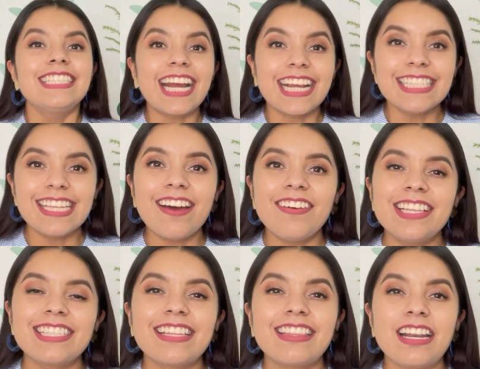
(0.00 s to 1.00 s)
Ya que
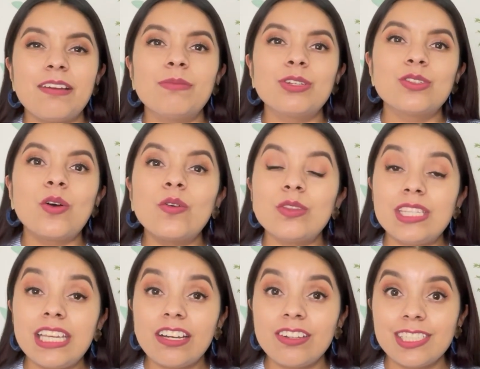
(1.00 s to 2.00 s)
sabes que tenemos
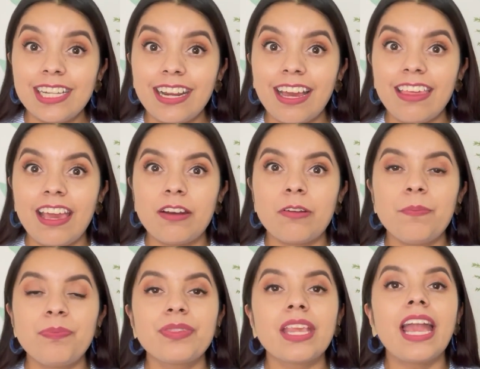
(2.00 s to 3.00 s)
un ciclo
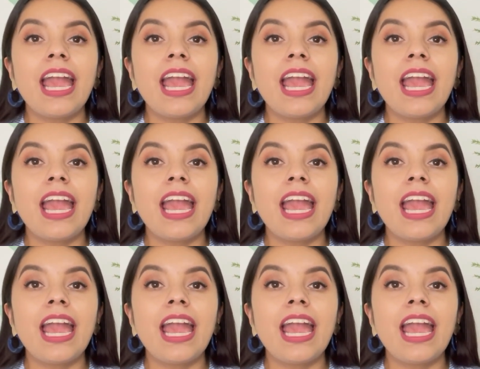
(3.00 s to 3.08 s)
circadiano,